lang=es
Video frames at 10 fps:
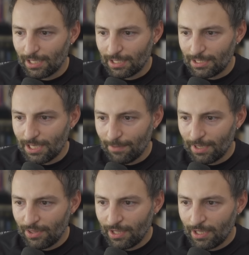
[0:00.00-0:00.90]

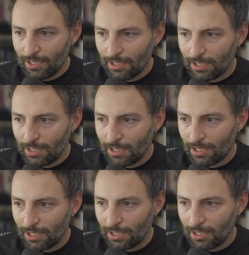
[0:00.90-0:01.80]
llamada,
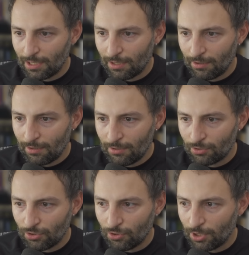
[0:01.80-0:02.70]
eh,
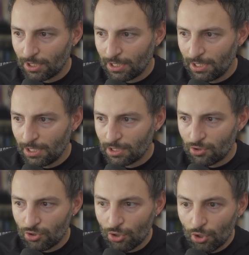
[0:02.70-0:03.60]
lo tengo por aquí,
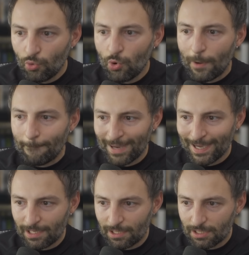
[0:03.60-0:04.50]
Doug
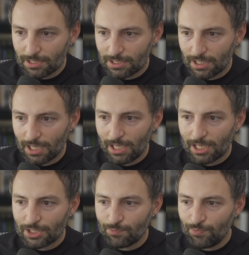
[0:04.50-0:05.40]
Miles,
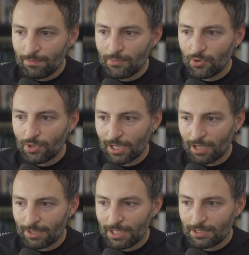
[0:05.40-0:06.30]
ex miembro del
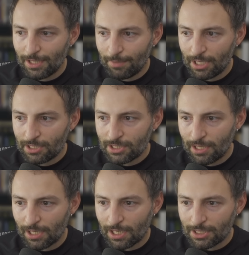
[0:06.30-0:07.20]
gabinete de prensa
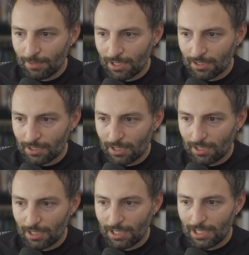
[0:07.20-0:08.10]
de la Casa
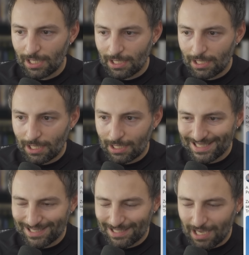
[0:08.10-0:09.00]
Blanca, que
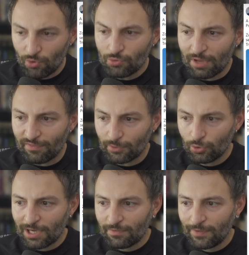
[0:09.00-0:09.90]
sacó una
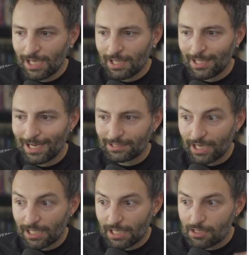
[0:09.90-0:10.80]
fotografía de la
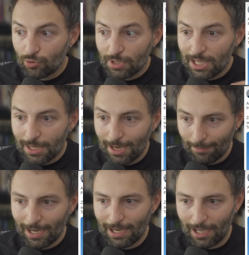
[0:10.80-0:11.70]
trayectoria de la
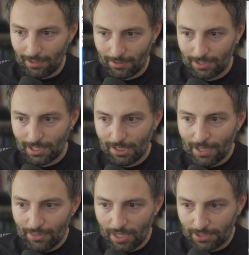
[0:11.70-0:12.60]
bala que iba
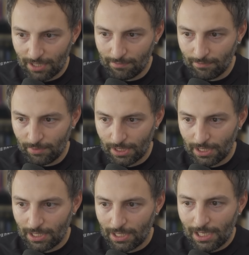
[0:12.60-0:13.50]
hacia Trump
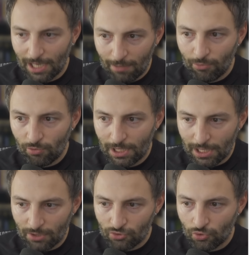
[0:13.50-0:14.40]
y la ha
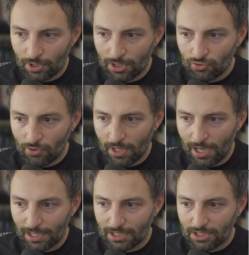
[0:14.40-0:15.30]
publicado en sus redes sociales.